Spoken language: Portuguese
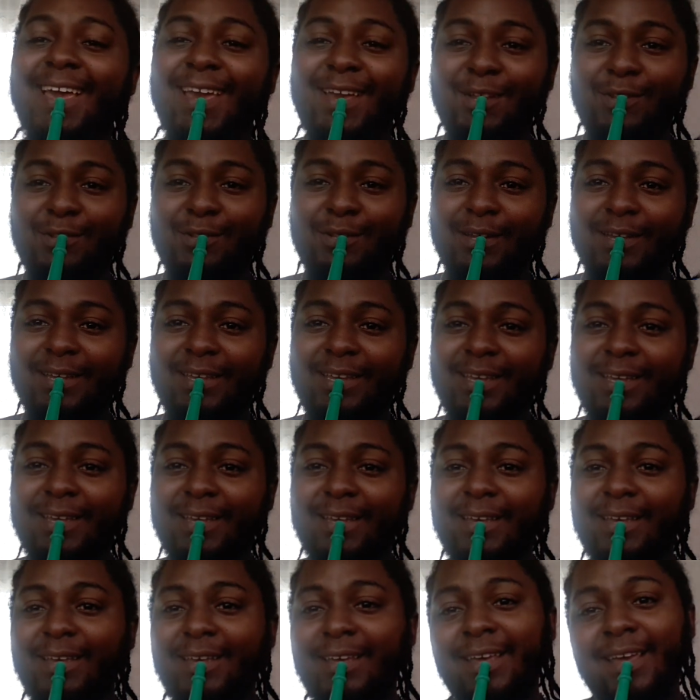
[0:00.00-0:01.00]
é isso
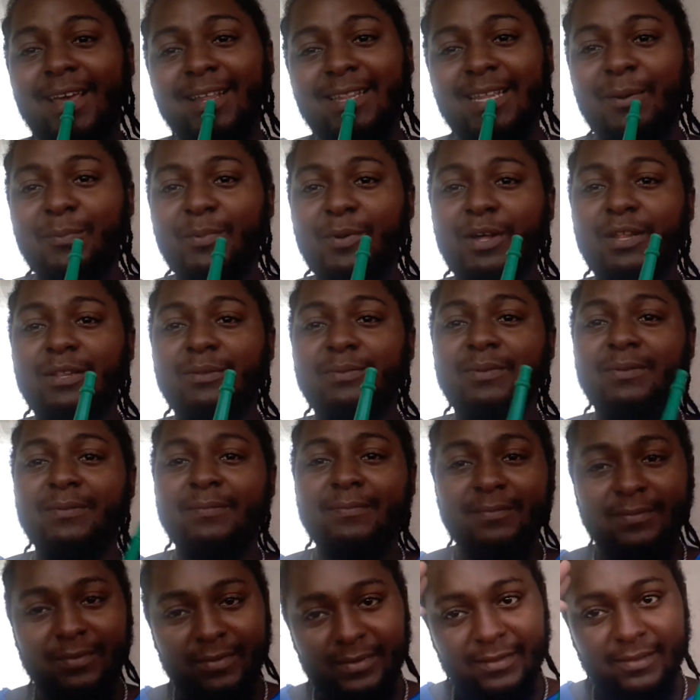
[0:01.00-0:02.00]
aí e até a próxima.
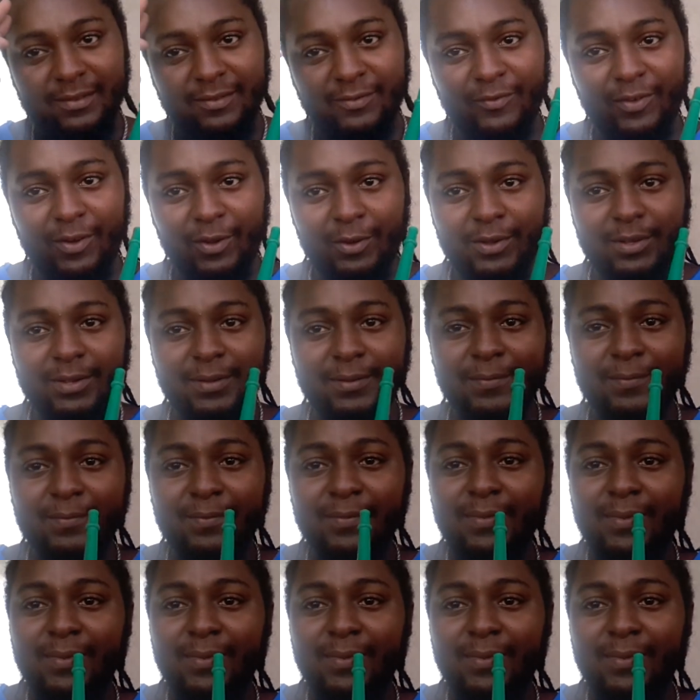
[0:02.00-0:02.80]
Falou.